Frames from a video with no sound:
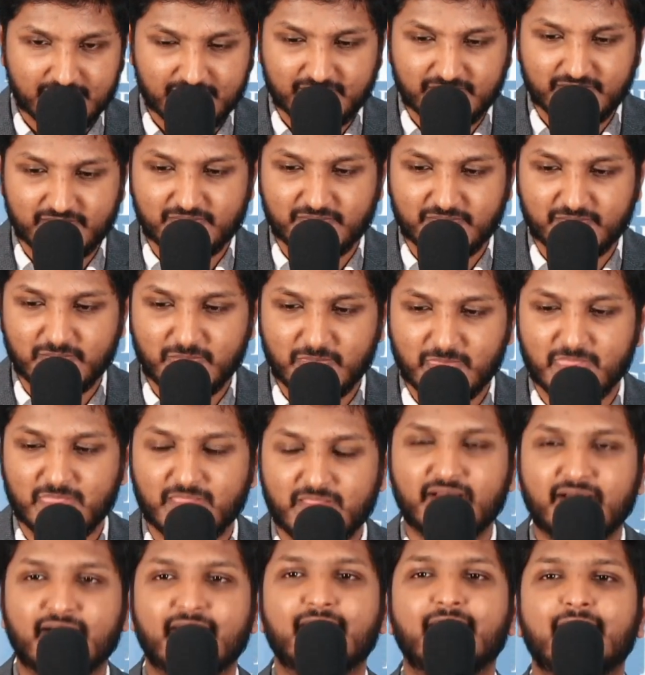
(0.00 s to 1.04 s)

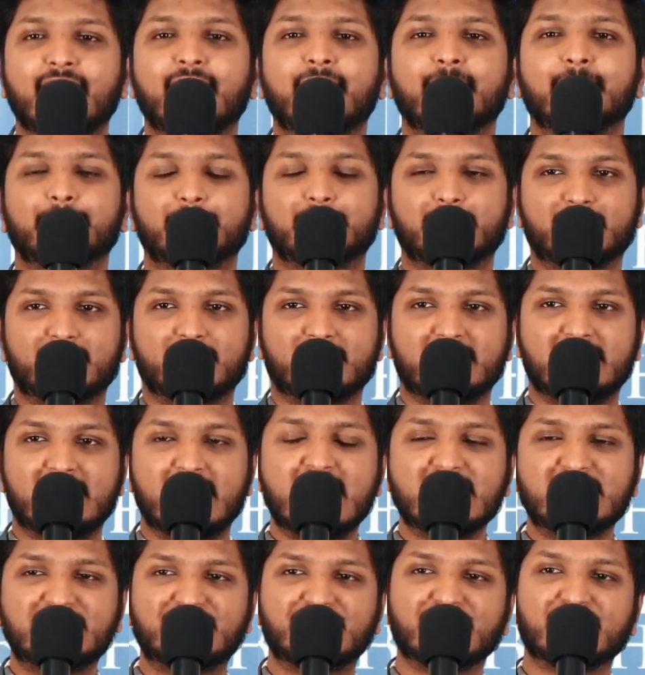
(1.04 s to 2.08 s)
ஊழியக்காரனும்
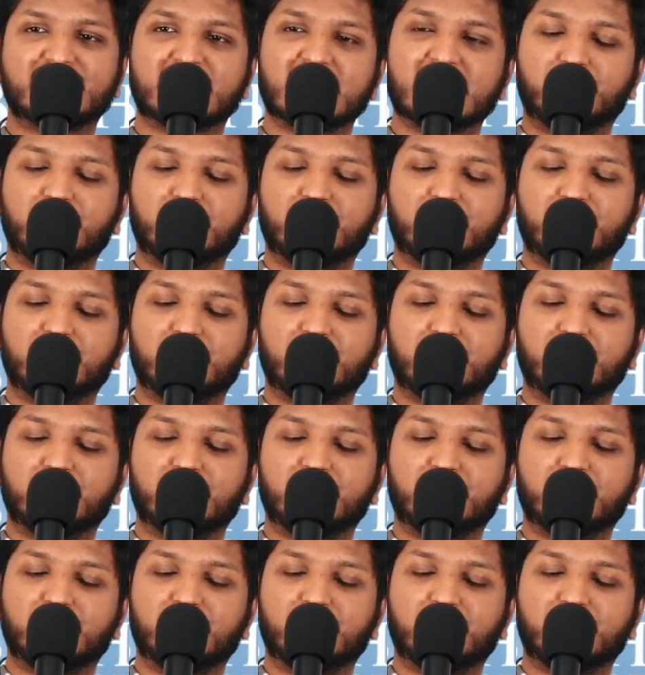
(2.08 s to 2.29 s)
இயேசு